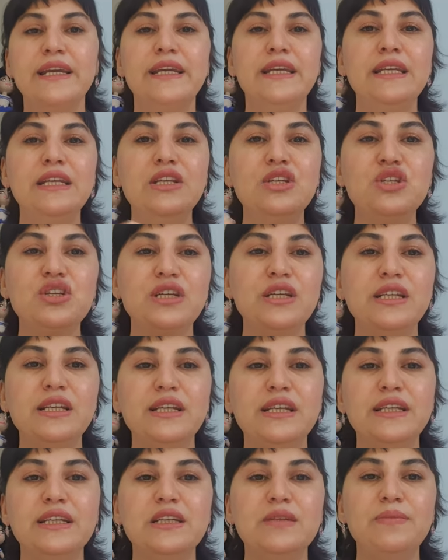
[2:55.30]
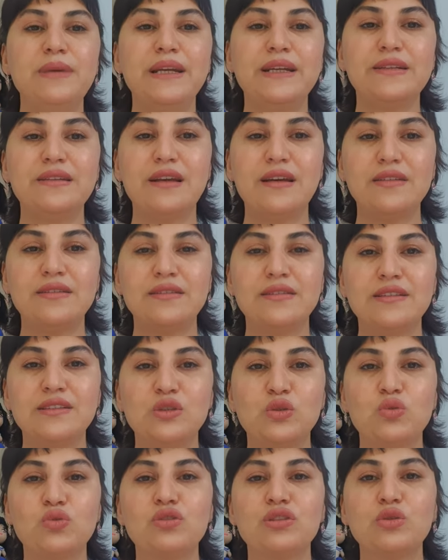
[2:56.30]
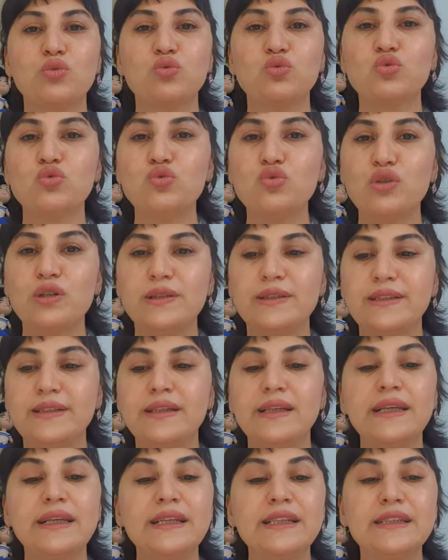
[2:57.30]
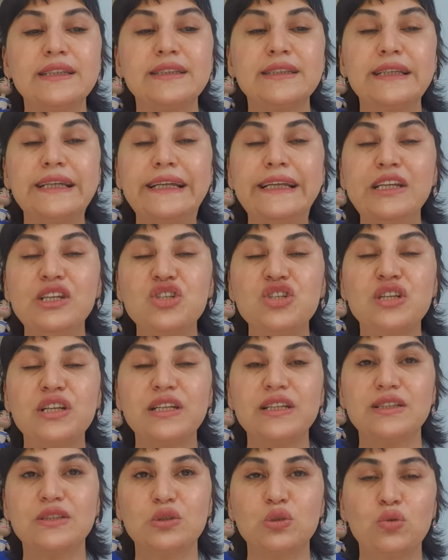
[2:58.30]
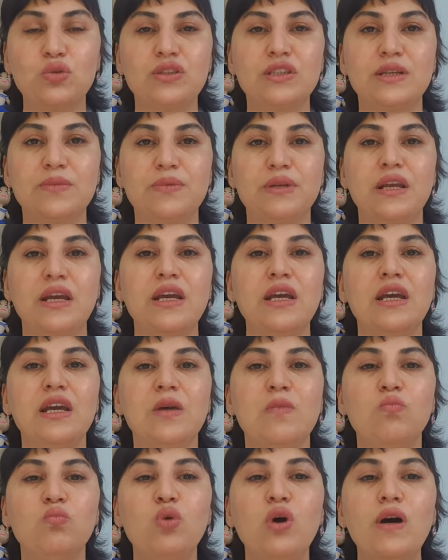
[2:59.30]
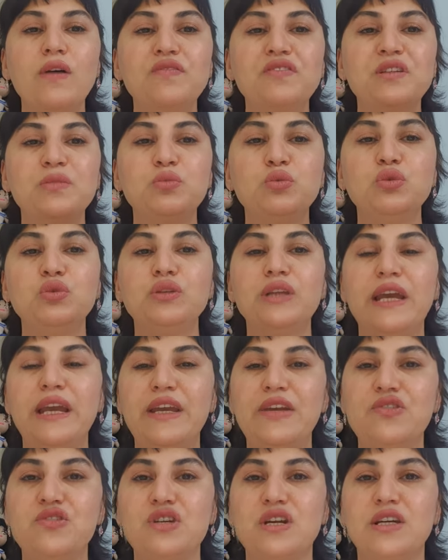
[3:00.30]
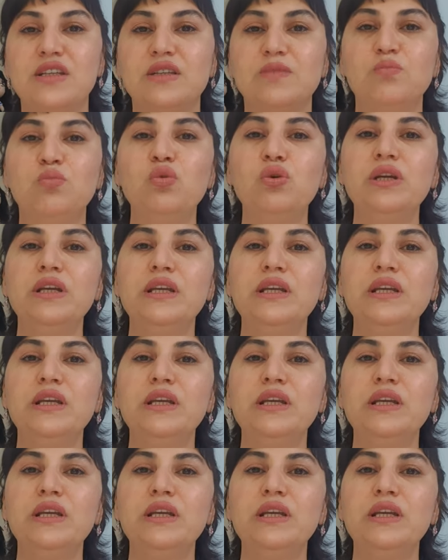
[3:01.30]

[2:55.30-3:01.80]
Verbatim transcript: İlişkiyle ilgili beklentiniz yoksa uzun süredir iliş, ilişkiniz yoksa bile bu hafta bunun heyecanı bu